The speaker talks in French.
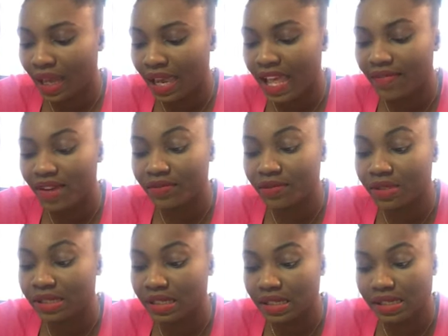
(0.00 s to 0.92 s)
elle va vous
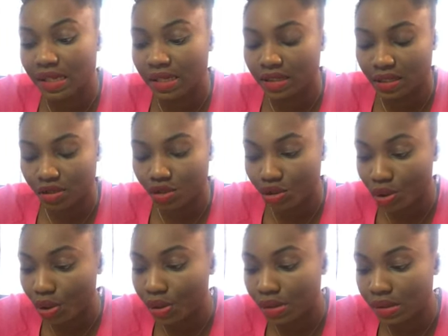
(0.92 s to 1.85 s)
dire certaines
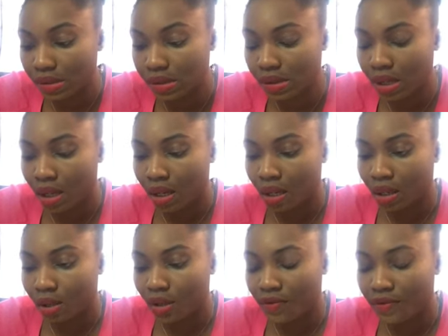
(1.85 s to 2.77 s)
choses
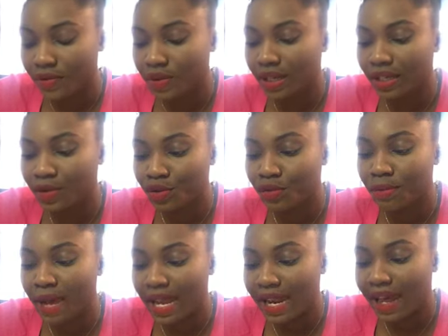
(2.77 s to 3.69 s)
que vous aurez du
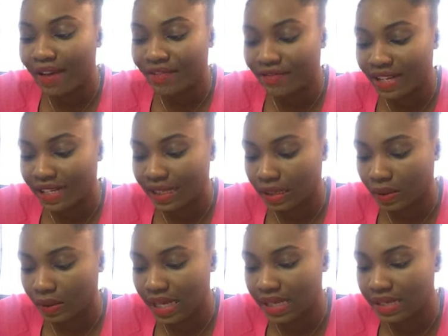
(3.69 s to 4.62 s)
mal à avaler.
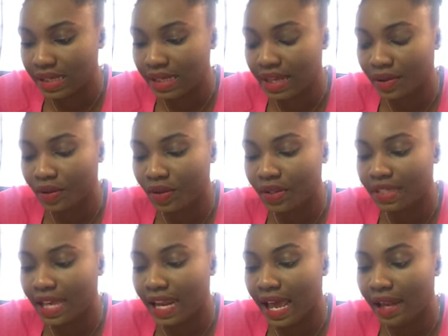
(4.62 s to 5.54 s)
On a ici quelqu'un
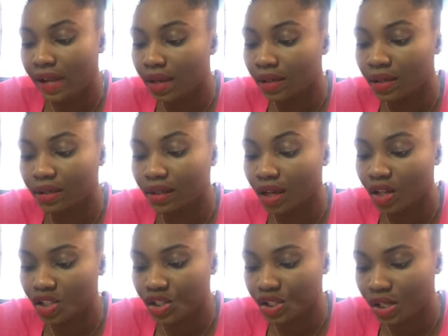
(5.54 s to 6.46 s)
qui a la langue
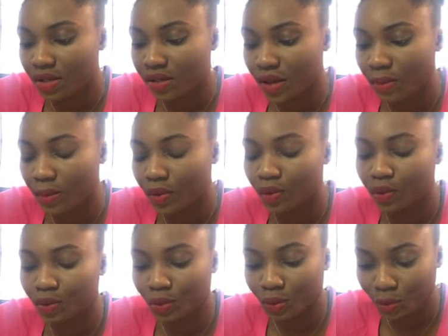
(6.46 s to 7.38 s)
tranchante comme un
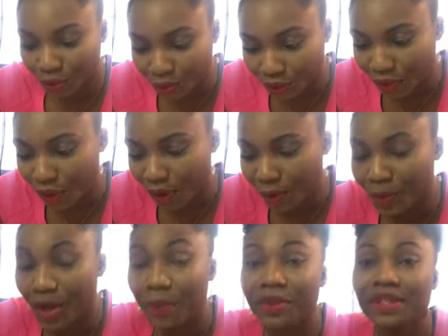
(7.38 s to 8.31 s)
couteau ou
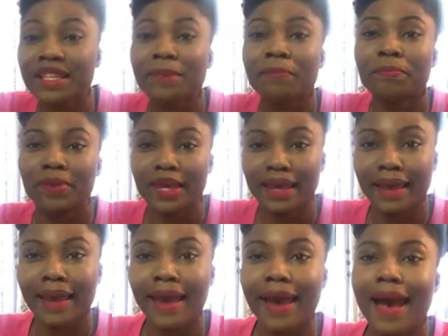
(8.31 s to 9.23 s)
comme une épée
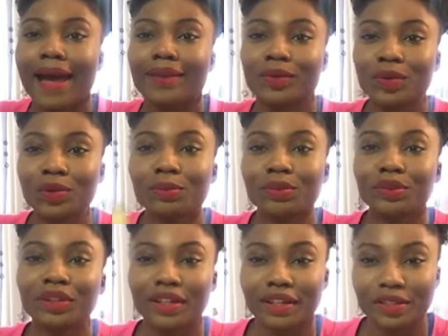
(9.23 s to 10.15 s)
à
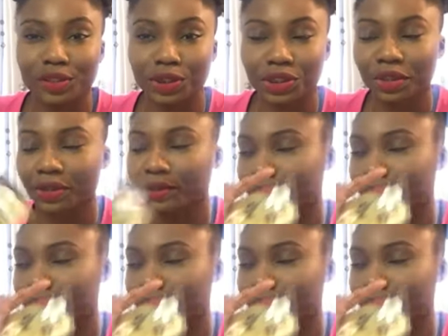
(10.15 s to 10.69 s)
double tranchant.